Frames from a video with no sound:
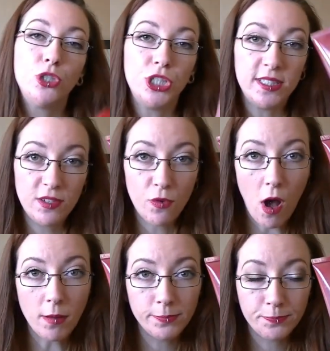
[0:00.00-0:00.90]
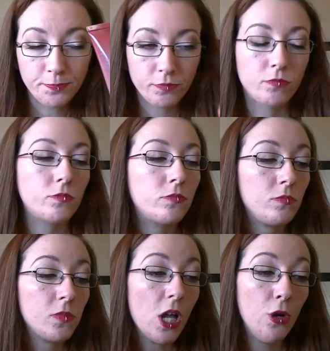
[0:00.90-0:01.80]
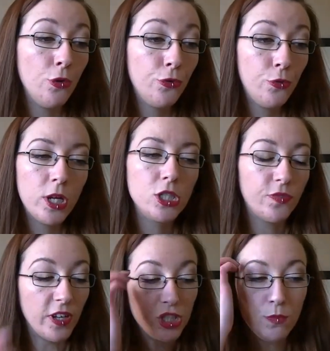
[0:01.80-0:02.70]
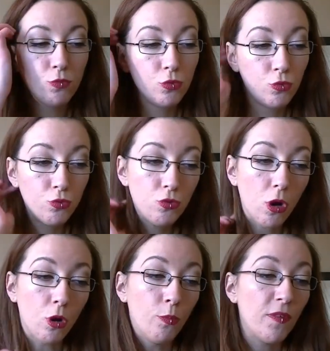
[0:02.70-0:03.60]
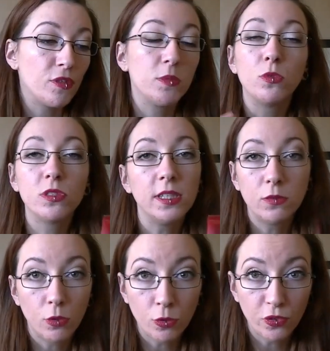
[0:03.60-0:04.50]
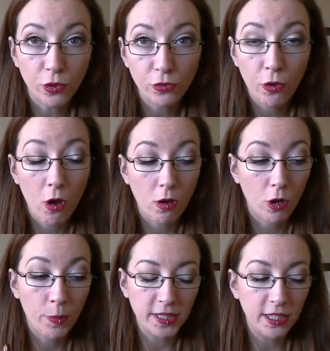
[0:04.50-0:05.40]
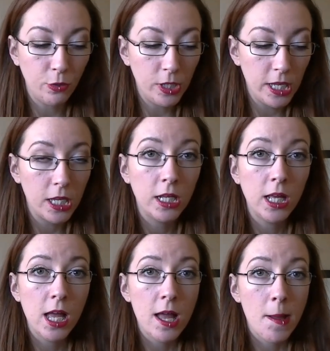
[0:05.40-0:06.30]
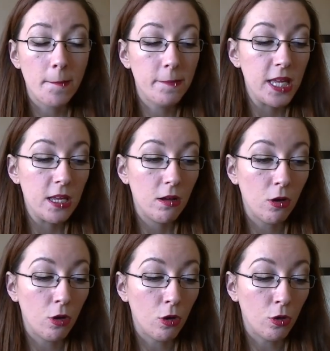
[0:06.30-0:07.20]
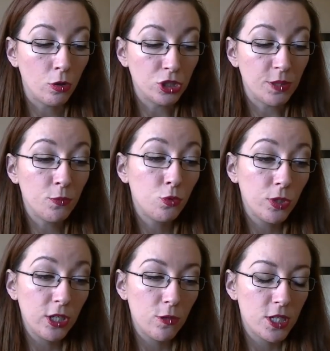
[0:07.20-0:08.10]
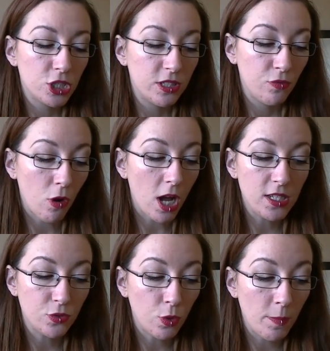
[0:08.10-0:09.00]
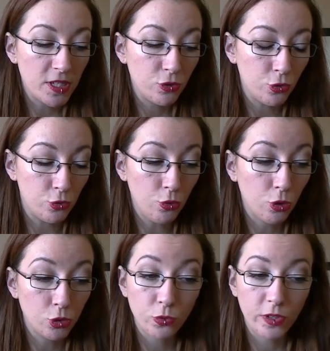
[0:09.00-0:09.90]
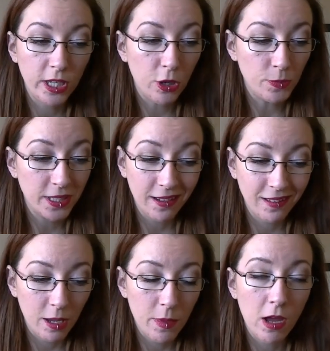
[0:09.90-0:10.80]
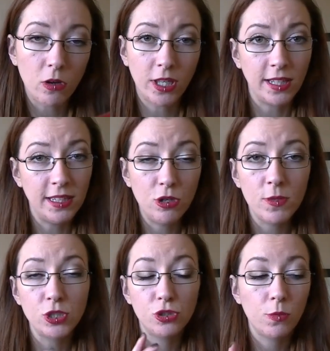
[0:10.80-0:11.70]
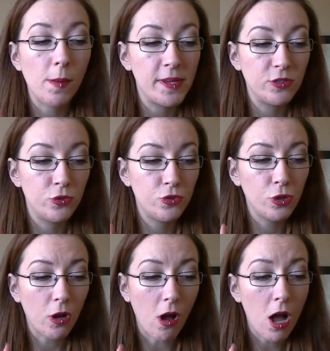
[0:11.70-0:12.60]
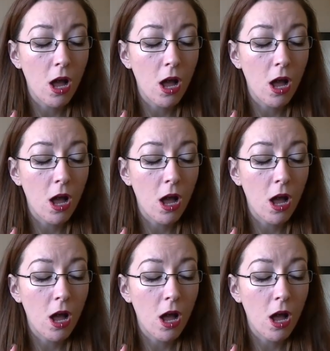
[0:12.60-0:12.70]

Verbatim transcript: de chez Sephora. Celui-là, j'aime beaucoup, pas forcément cette senteur en particulier, mais euh, j'aime beaucoup les gommages Sephora, ils sont à base de sucre, je trouve qu'ils gomment très très bien alors qu'il y a des gommages justement à base de sucre